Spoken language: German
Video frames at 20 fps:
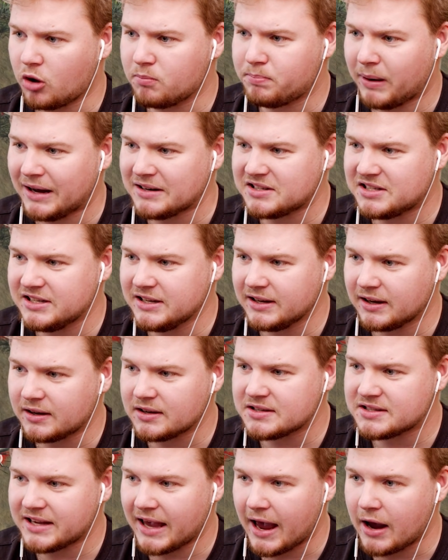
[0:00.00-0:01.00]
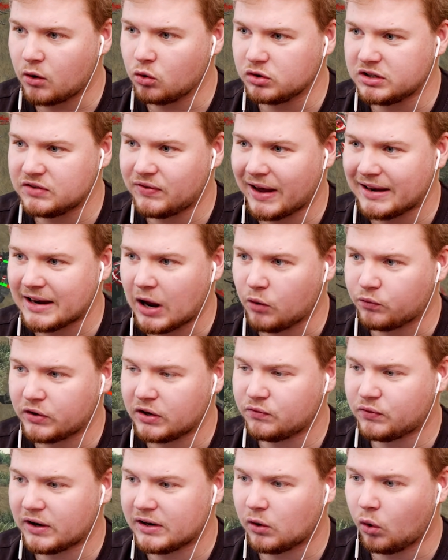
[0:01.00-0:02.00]
noch ein paar Tiere. Sehr gut, die werden auf
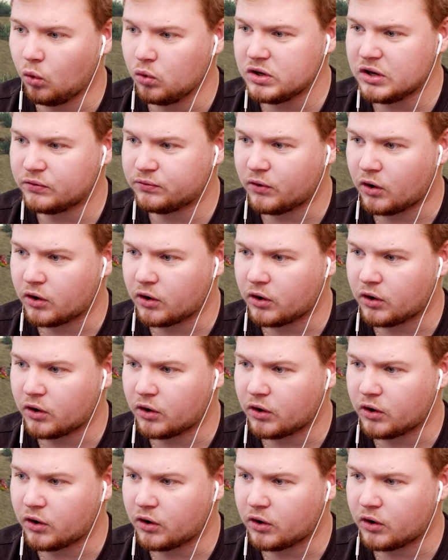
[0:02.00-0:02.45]
jeden Fall... Oh, hier